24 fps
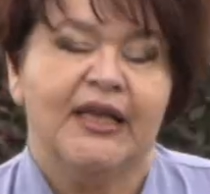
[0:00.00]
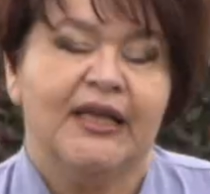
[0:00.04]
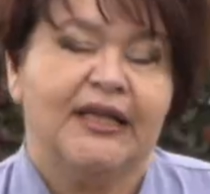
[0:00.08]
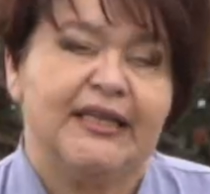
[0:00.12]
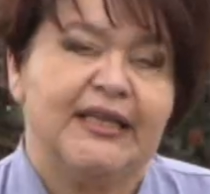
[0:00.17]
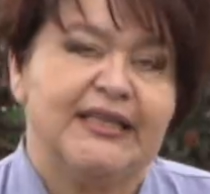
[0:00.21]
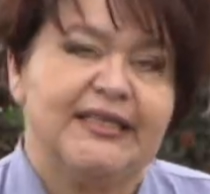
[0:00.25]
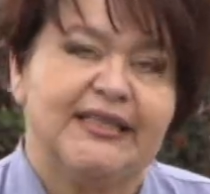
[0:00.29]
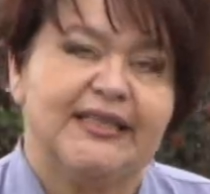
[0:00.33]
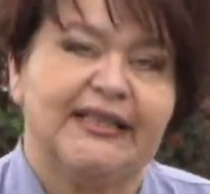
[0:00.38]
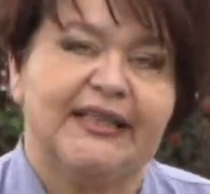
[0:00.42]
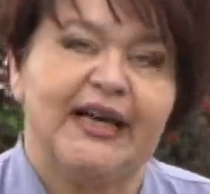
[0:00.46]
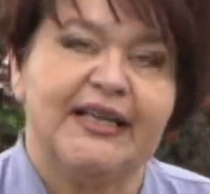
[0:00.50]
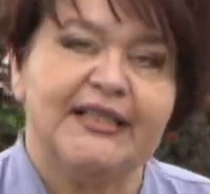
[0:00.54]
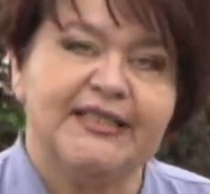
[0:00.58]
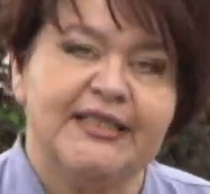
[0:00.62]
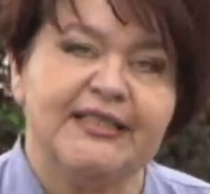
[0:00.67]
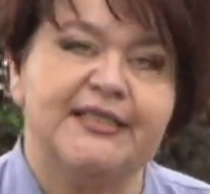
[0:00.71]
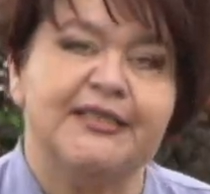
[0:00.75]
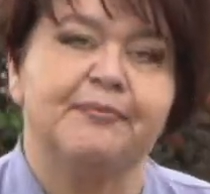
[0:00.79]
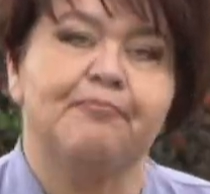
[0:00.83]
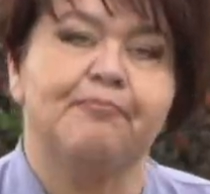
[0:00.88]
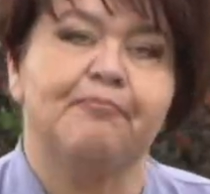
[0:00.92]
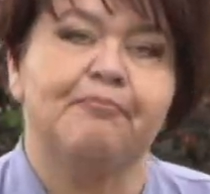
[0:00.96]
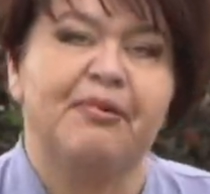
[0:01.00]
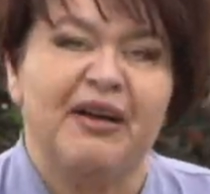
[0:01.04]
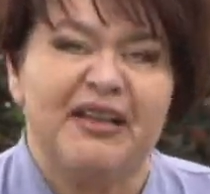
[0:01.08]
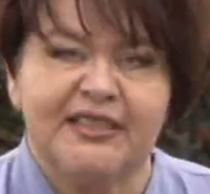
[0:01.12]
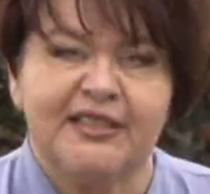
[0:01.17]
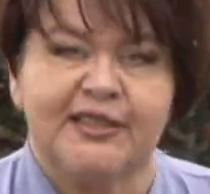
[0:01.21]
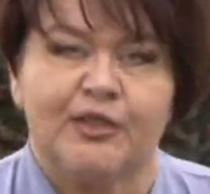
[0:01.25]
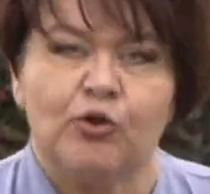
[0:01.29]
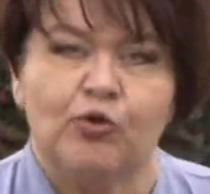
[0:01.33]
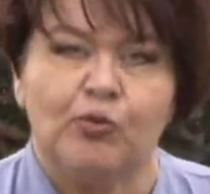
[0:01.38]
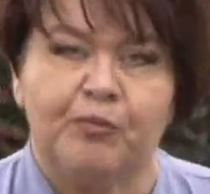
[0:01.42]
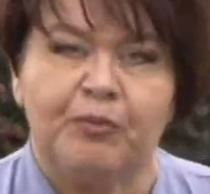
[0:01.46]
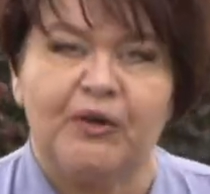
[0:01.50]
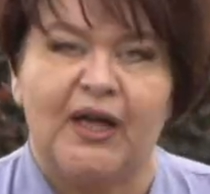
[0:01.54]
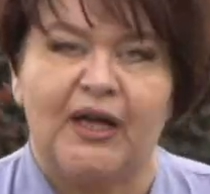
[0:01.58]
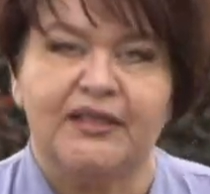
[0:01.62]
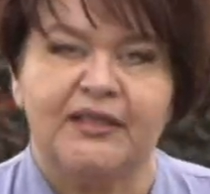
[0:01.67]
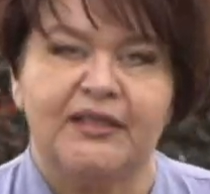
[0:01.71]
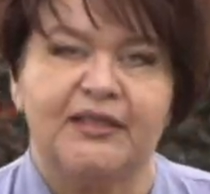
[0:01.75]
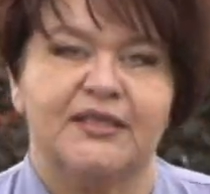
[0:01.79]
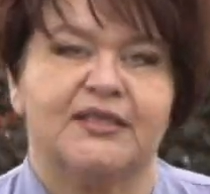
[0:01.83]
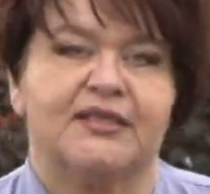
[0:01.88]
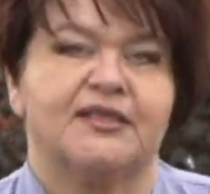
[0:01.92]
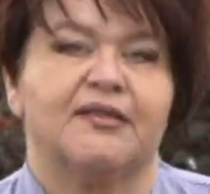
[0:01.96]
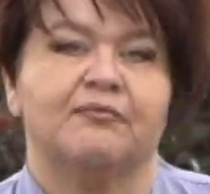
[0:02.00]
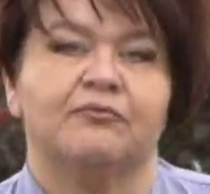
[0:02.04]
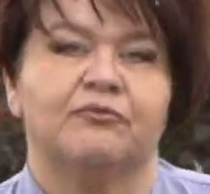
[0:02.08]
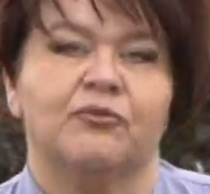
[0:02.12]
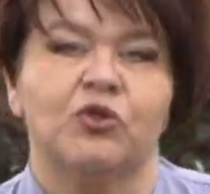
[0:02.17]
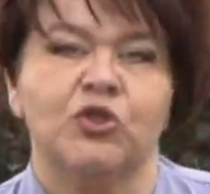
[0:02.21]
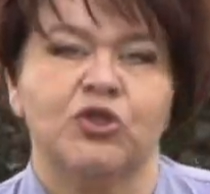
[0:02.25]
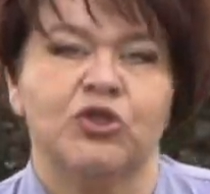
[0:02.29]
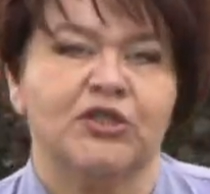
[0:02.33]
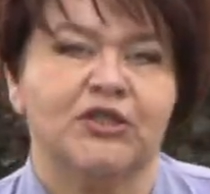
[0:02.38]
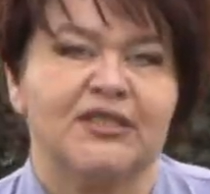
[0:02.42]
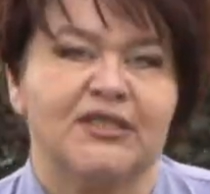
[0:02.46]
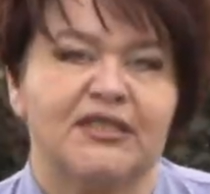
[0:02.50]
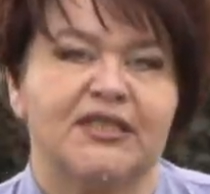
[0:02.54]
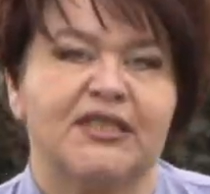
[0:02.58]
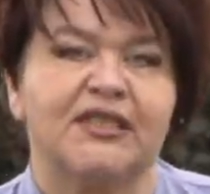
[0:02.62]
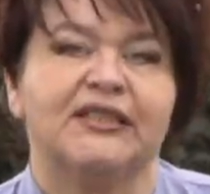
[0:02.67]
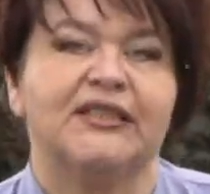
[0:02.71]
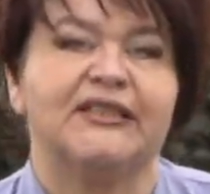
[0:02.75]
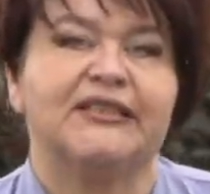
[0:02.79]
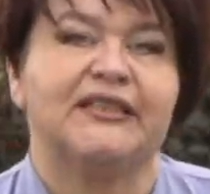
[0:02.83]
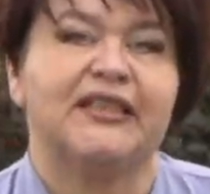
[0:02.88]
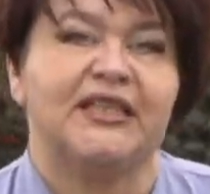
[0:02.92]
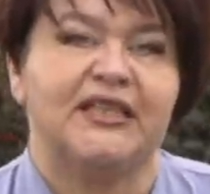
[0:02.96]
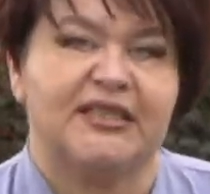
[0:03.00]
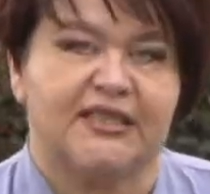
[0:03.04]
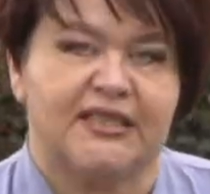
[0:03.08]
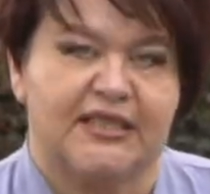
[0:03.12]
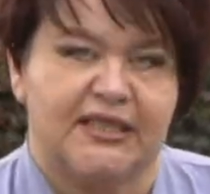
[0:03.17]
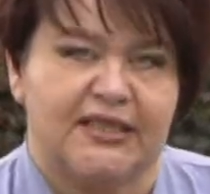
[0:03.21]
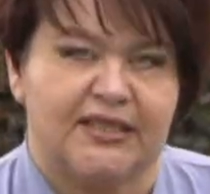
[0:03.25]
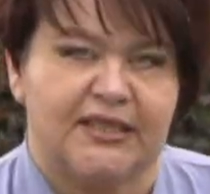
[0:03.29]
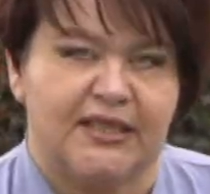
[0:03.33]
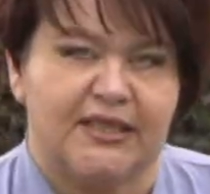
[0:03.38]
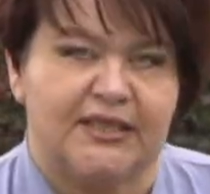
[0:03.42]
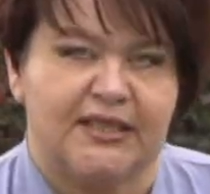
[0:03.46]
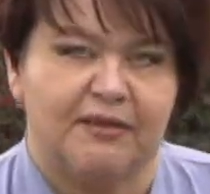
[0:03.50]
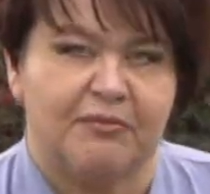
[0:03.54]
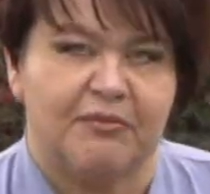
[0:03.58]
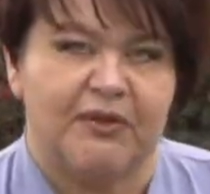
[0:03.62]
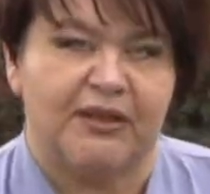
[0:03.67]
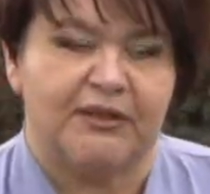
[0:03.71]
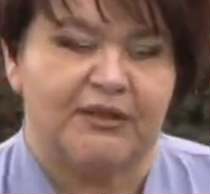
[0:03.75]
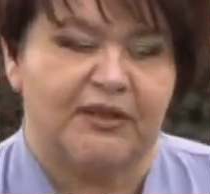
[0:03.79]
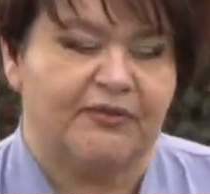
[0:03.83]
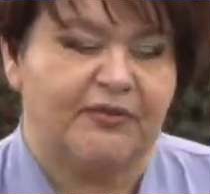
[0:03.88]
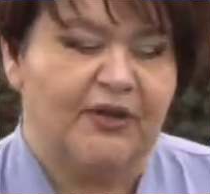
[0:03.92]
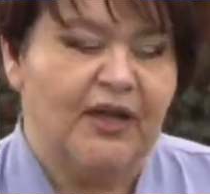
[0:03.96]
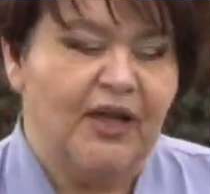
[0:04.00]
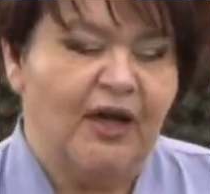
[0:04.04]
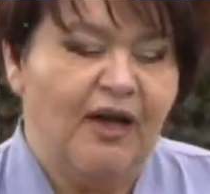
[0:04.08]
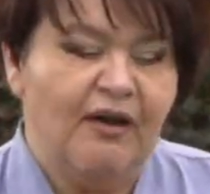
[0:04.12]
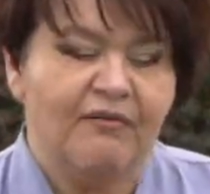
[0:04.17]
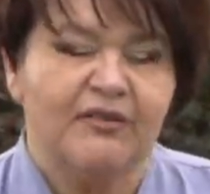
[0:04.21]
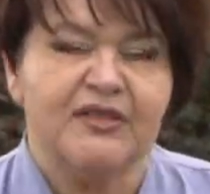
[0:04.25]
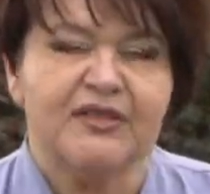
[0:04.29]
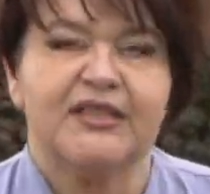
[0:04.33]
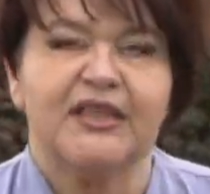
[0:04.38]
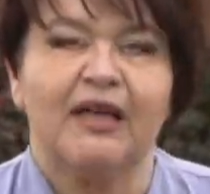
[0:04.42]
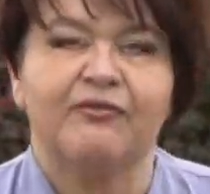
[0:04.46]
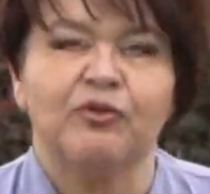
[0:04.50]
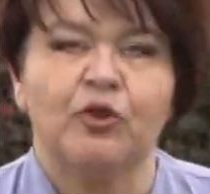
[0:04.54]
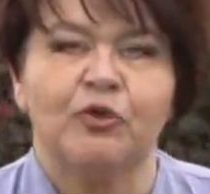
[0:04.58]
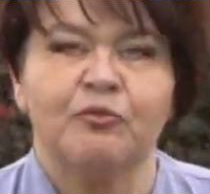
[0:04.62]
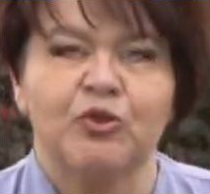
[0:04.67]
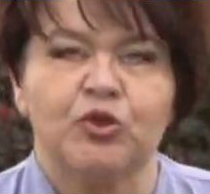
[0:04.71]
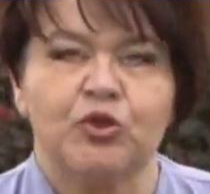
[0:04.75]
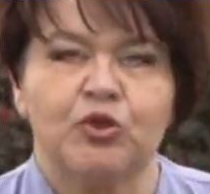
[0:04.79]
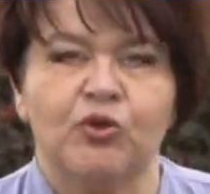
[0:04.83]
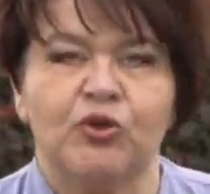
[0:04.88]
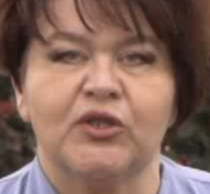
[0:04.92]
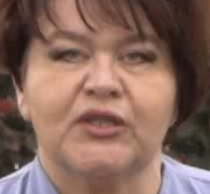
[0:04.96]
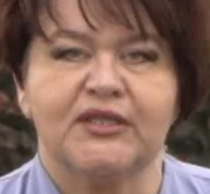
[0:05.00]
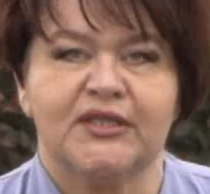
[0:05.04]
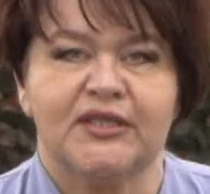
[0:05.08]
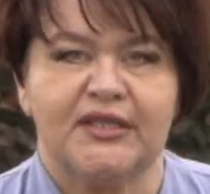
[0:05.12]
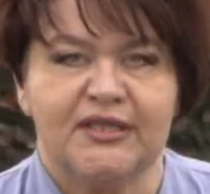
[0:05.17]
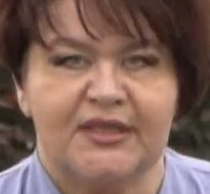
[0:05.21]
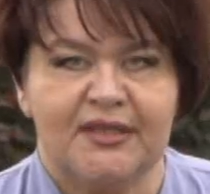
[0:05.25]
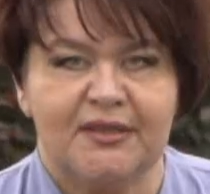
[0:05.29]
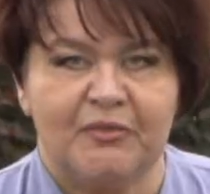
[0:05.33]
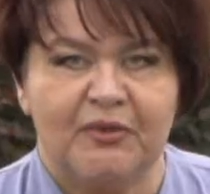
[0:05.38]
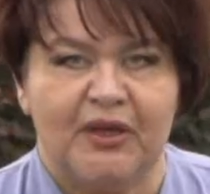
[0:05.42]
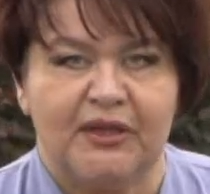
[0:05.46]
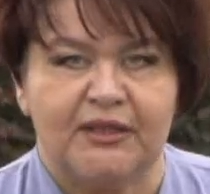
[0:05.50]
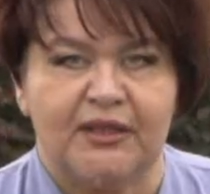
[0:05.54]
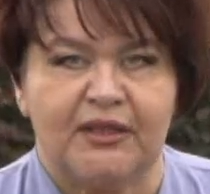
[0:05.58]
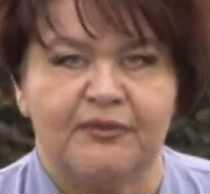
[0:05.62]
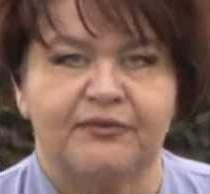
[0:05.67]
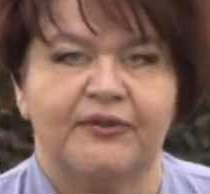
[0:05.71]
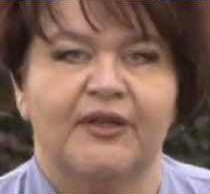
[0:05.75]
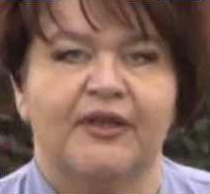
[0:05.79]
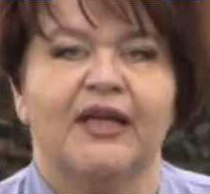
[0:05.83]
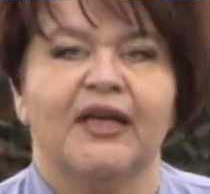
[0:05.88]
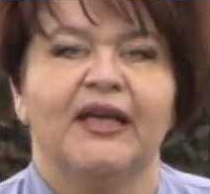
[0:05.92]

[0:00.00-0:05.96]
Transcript: Если хотите быстро уплотниться, можно сделать 30 сантиметров. В основном 40 сантиметров.